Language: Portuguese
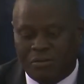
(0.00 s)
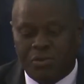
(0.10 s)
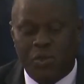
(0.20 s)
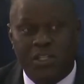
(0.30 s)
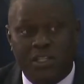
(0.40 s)

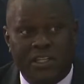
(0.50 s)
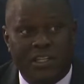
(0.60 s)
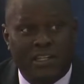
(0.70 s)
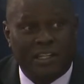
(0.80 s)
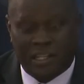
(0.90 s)
Foi,
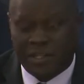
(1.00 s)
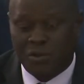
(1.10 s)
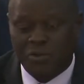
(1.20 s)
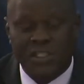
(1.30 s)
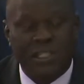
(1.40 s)
eh, em
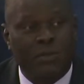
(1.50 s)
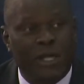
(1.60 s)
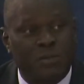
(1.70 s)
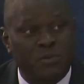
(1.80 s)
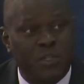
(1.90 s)

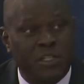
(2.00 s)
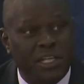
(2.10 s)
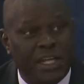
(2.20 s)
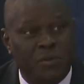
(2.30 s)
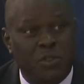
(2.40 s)
94 foi
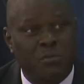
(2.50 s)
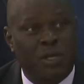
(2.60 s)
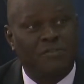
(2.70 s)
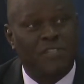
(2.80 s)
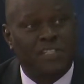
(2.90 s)
criado o
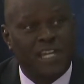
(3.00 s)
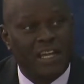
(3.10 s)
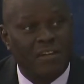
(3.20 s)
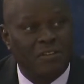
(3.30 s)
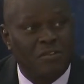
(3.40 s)
Tribunal
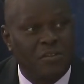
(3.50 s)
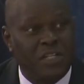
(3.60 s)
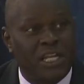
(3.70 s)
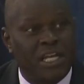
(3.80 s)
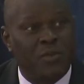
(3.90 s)
Fiscal,
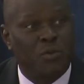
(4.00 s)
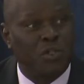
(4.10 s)
ficando o